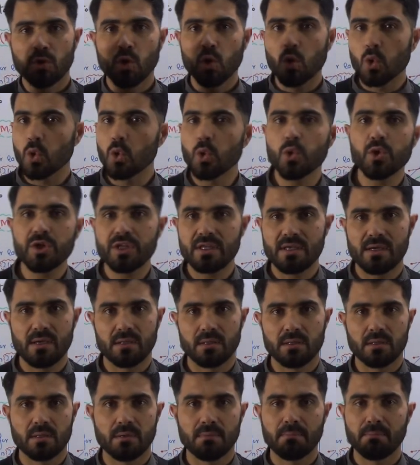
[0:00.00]
खून के
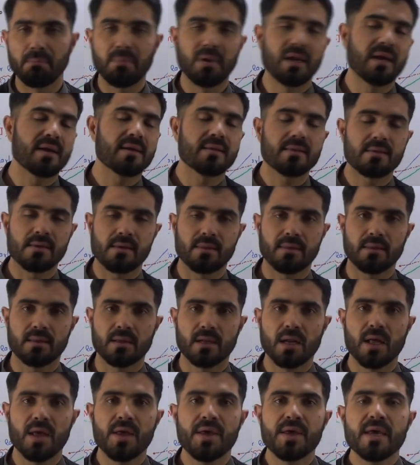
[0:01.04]
अंदर ब्लड के
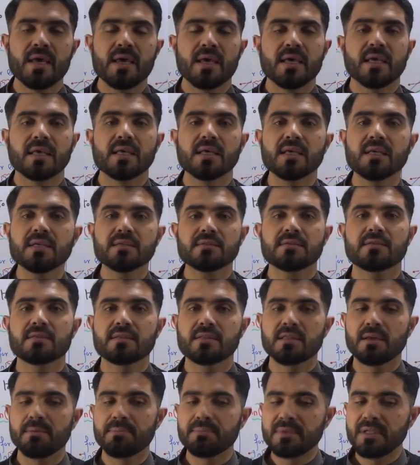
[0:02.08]
अंदर
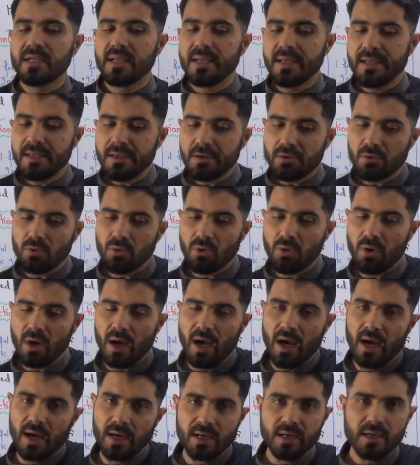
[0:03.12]
इस तब्दीली को
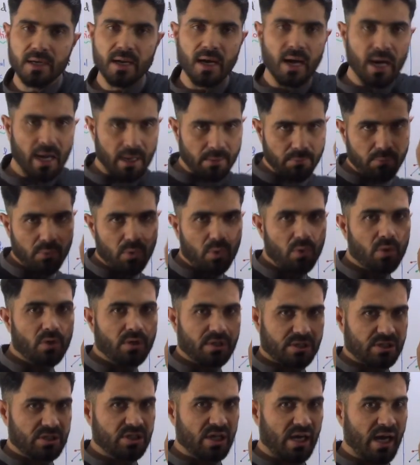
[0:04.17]
अगर हम
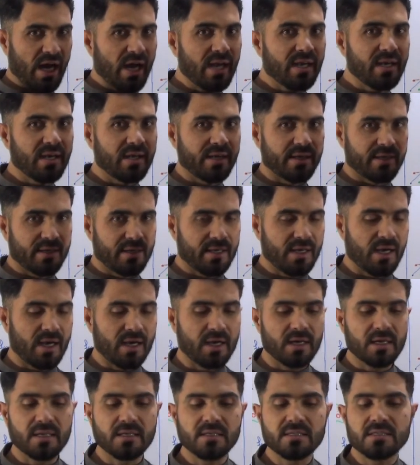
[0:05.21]
लोग जान लेंगे
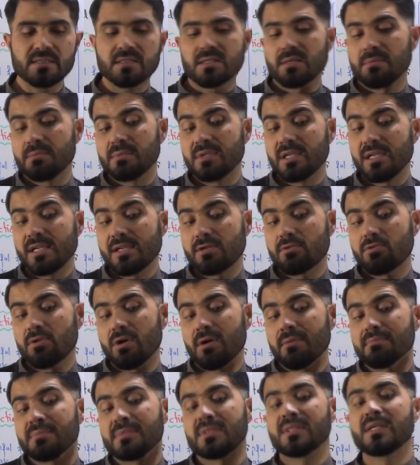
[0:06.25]
अगर इस तब्दीली को
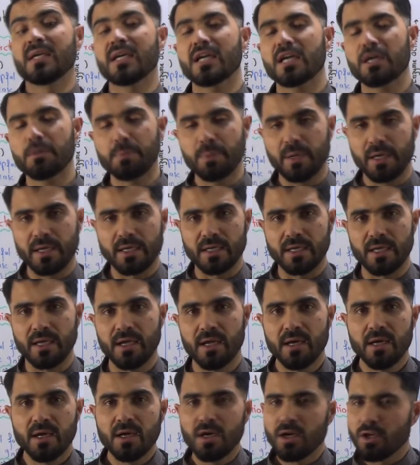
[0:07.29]
हम देख पाएंगे
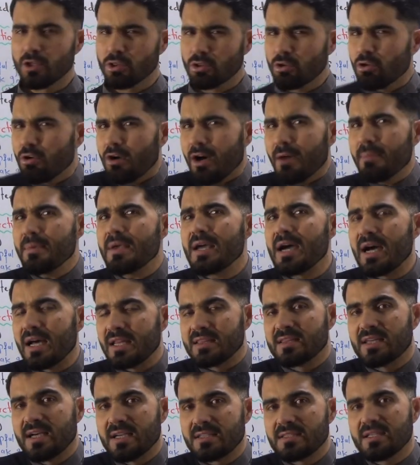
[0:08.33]
तो हमें
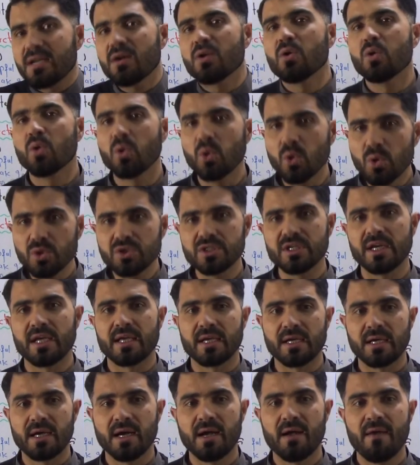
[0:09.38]
अंदाज़ा हो
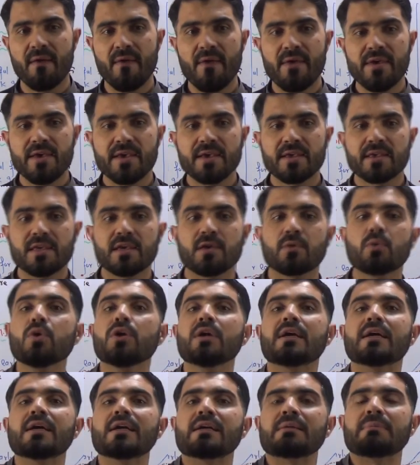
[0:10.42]
जाएगा कि
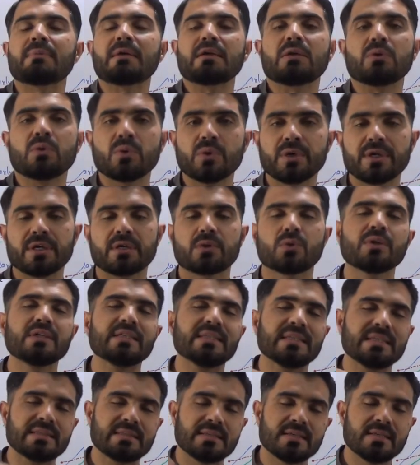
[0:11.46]
कोई गड़बड़ हुई है कोई
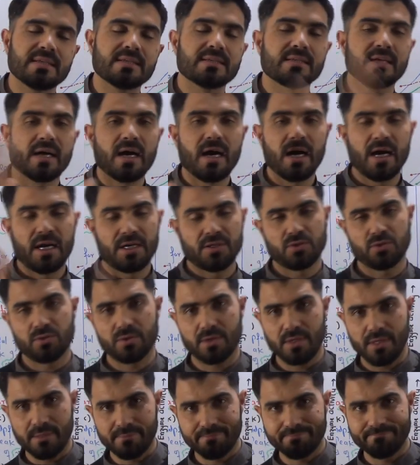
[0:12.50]
डिज़ीज़ आ
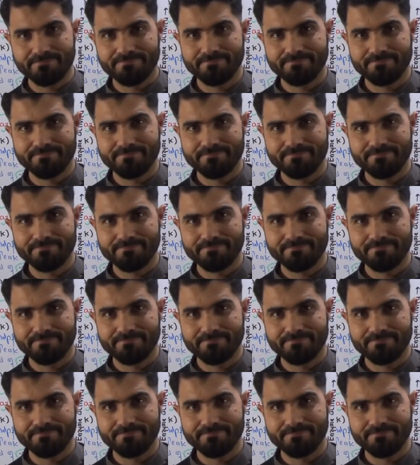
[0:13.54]
चुकी है